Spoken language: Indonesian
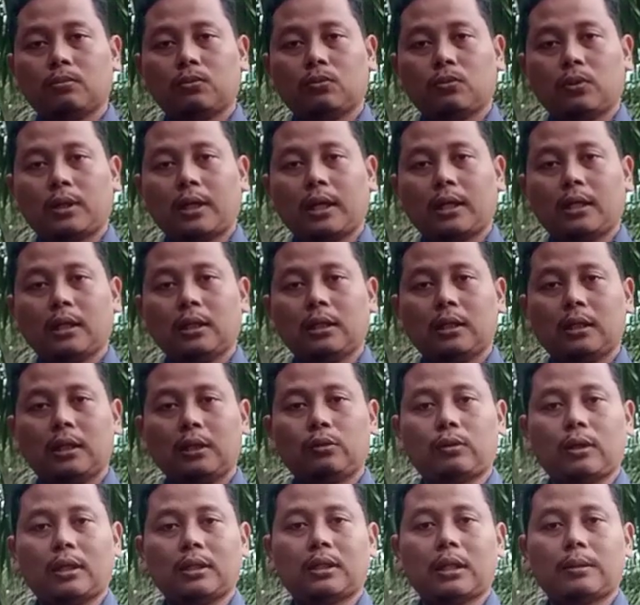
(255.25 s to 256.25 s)
mungkin
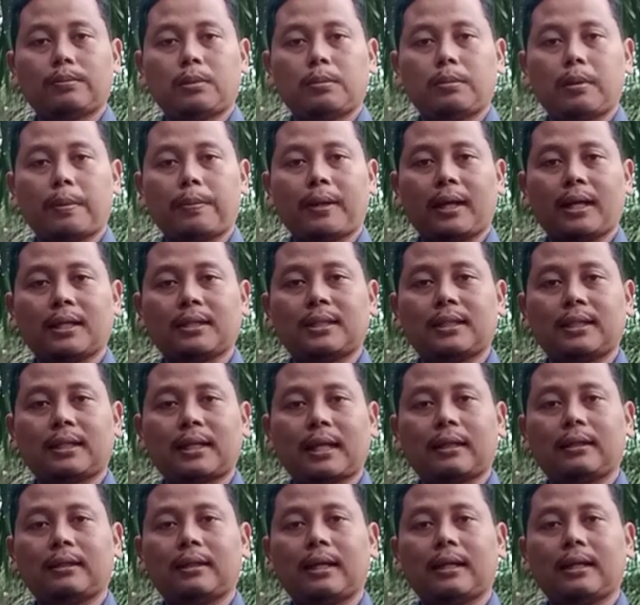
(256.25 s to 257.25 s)
itu aja pemaparan
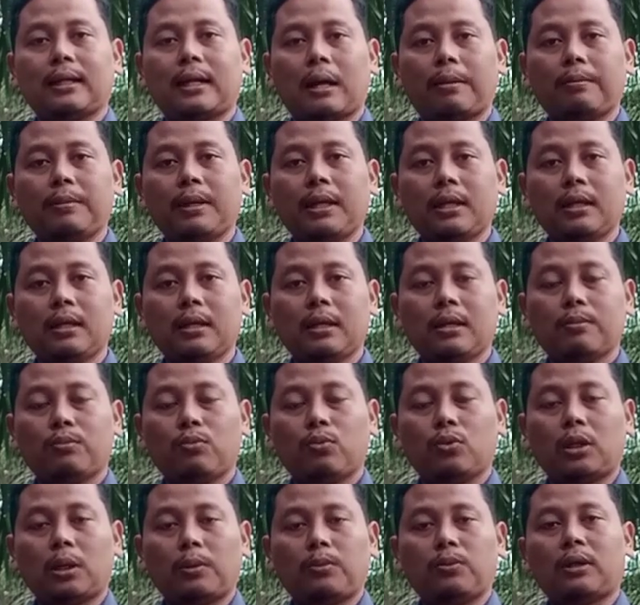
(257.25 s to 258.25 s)
singkat dari kami
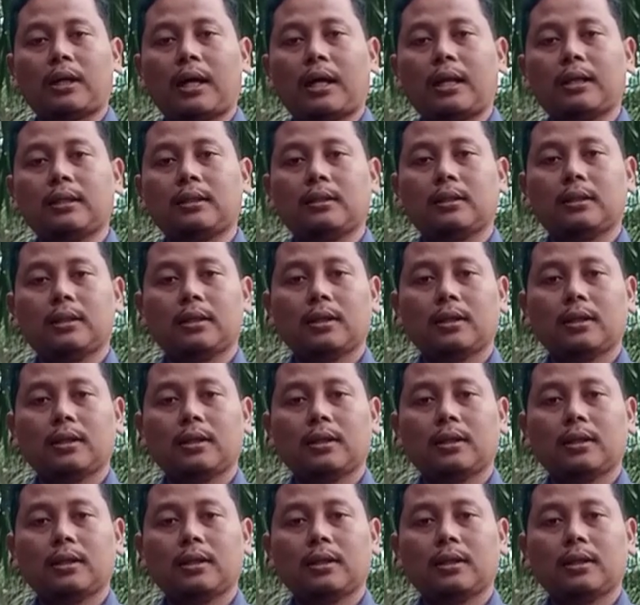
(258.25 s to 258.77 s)
mudah-mudahan